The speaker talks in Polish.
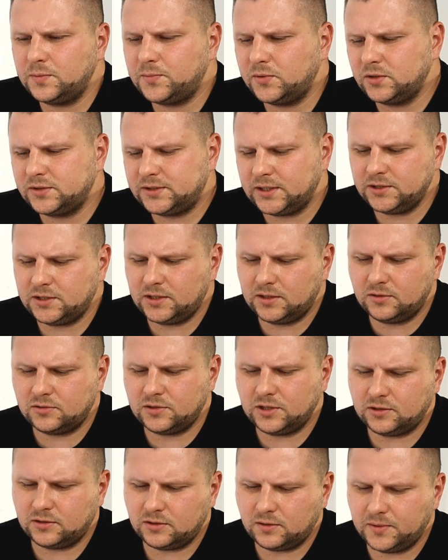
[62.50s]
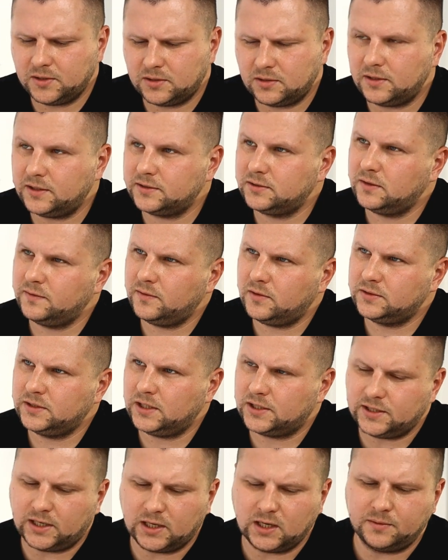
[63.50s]
Różni producenci różnie sobie to
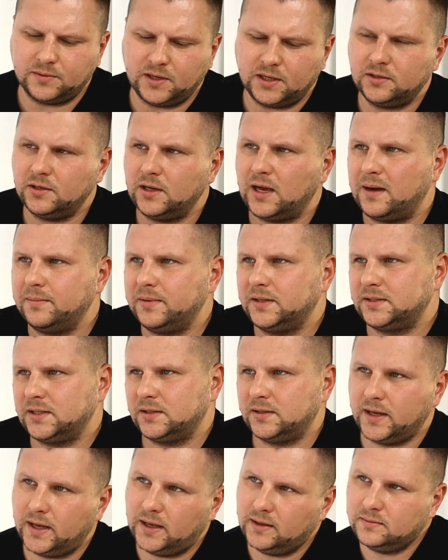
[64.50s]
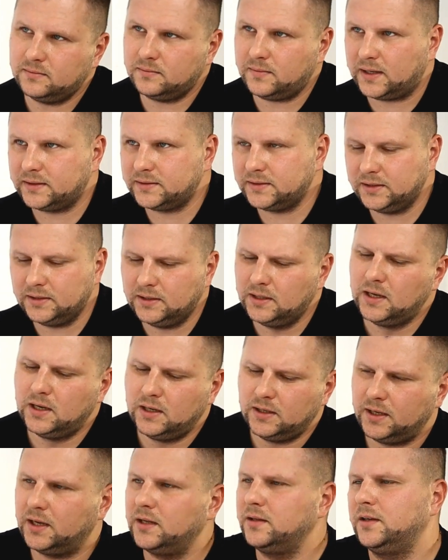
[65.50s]
oznaczają. Jedni ABCD bazy,
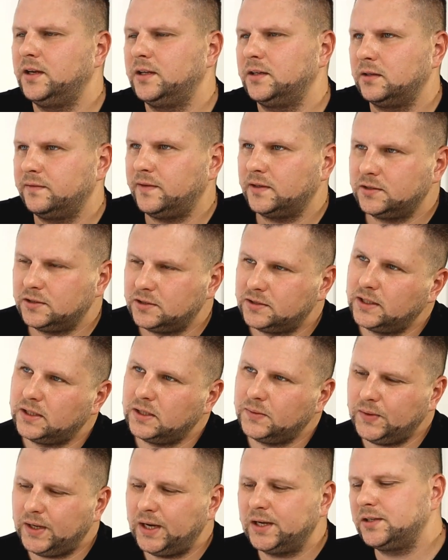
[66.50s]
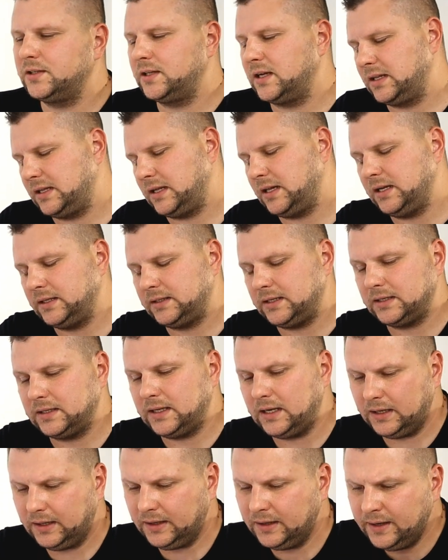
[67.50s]
jedni 1, 2, 3, 4, 5 i tak dalej, i tak
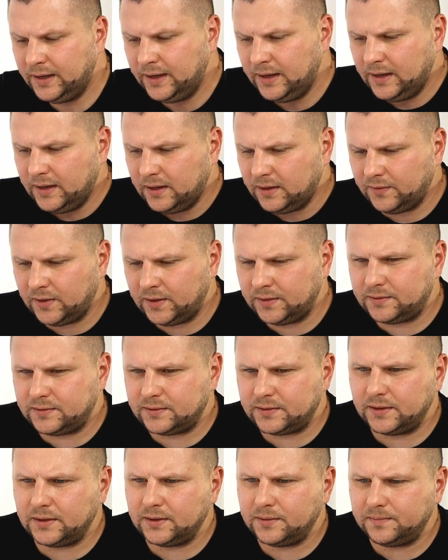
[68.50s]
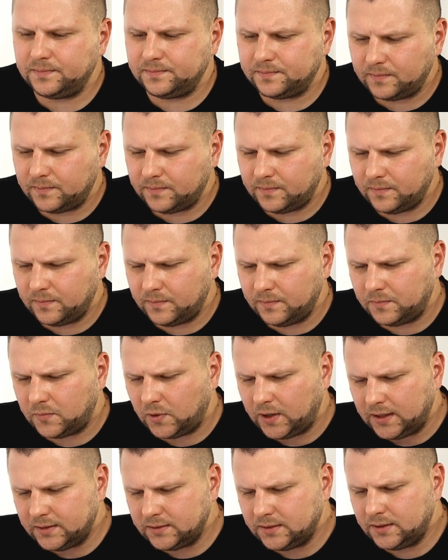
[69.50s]
dalej. Więc y,
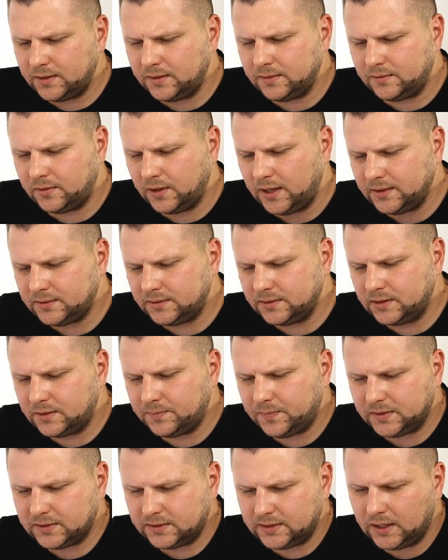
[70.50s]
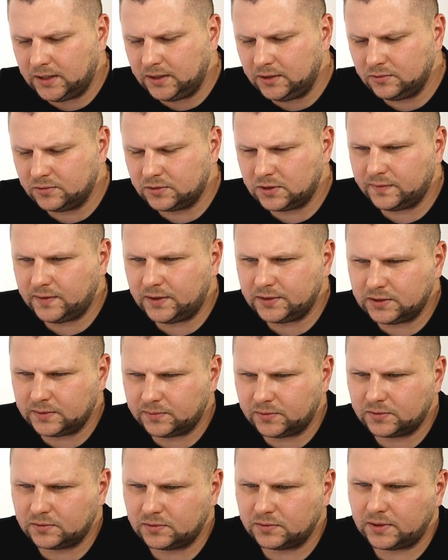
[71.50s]
do, y, do, jasnych pasteli używa się
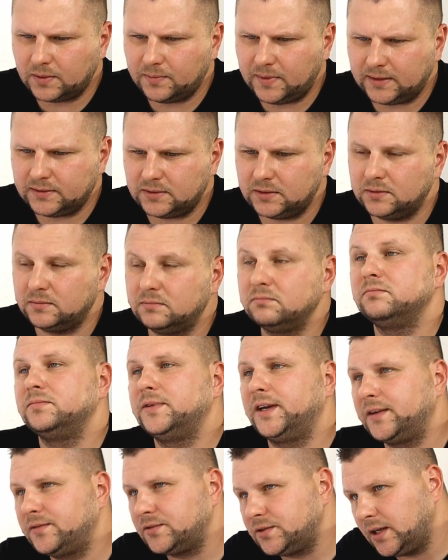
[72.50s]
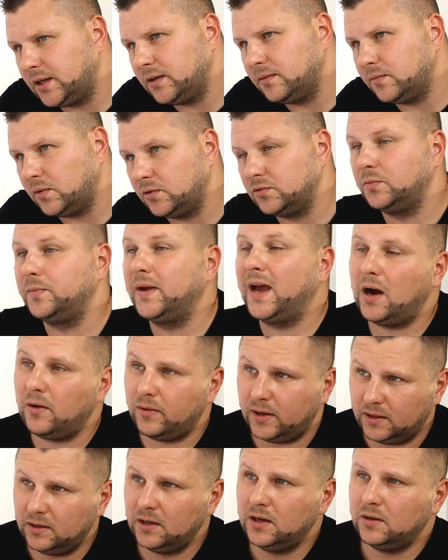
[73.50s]
po prostu tej bazy pierwszej bądź
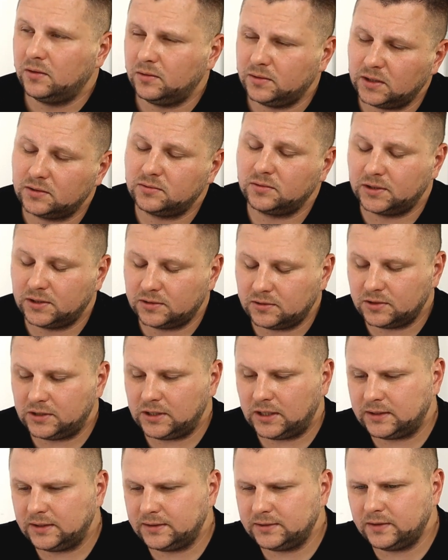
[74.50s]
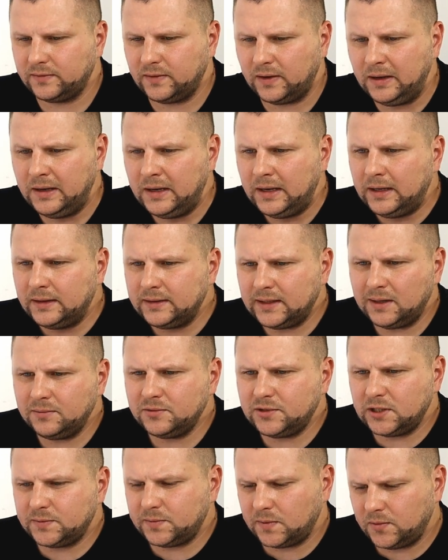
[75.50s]
białej, u niektórych to się tak nazywa.
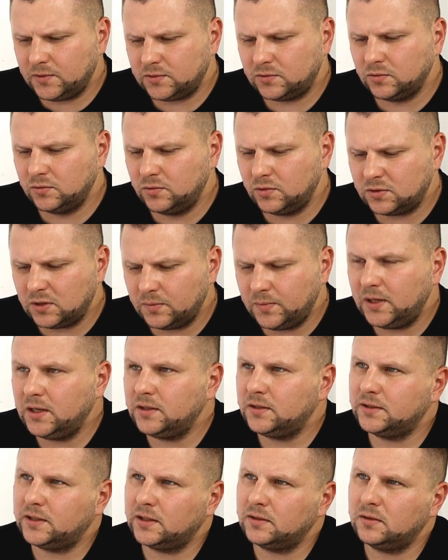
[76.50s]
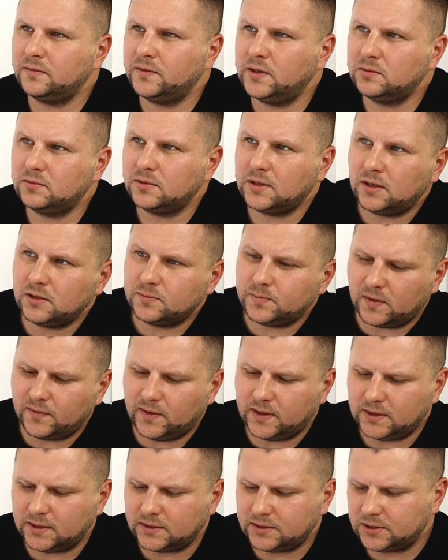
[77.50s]
Tam, gdzie jest po prostu dużo bieli tytanowej, która
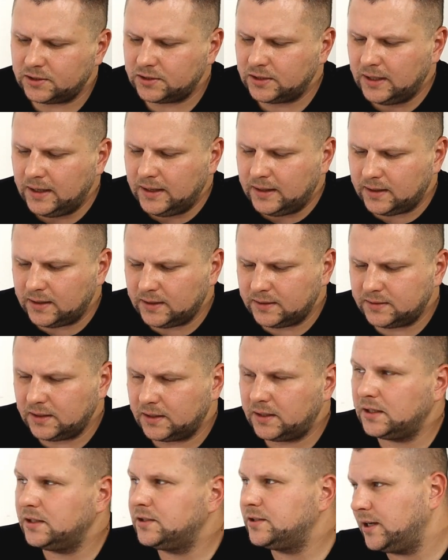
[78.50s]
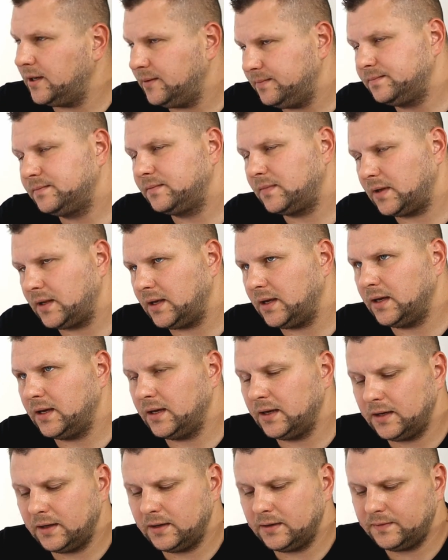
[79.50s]
odpowiada też y, za krycie
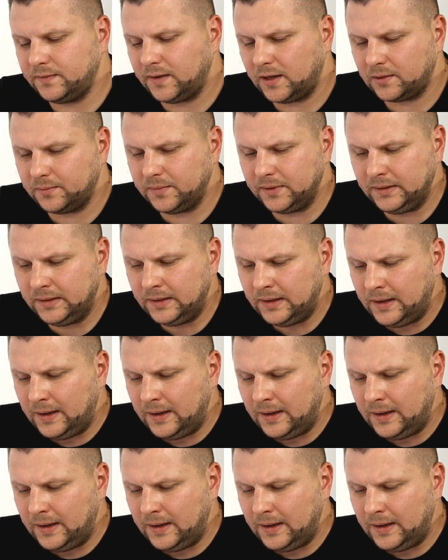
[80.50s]
e, farby.